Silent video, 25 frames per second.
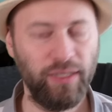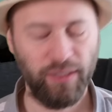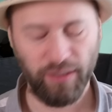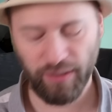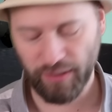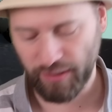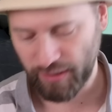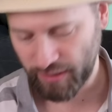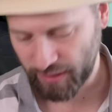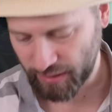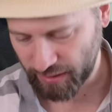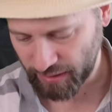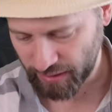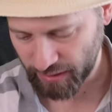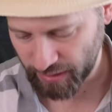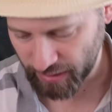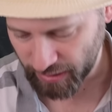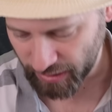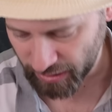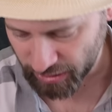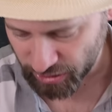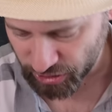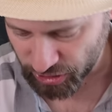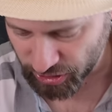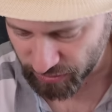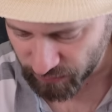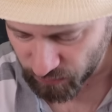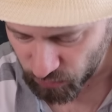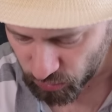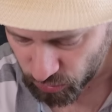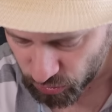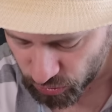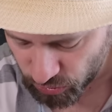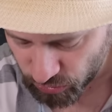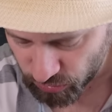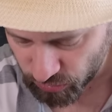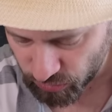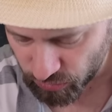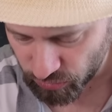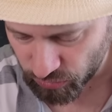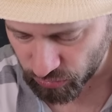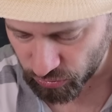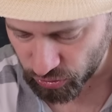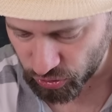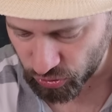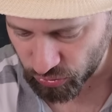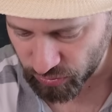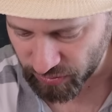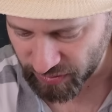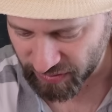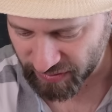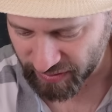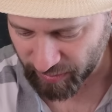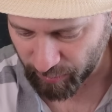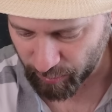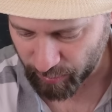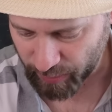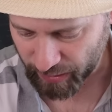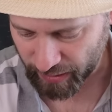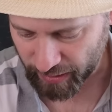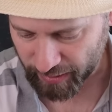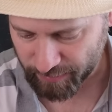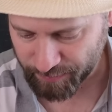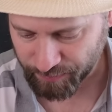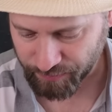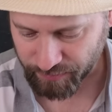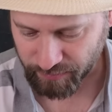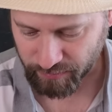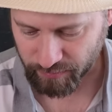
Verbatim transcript: Et, j'avoue que je, ne sais pas.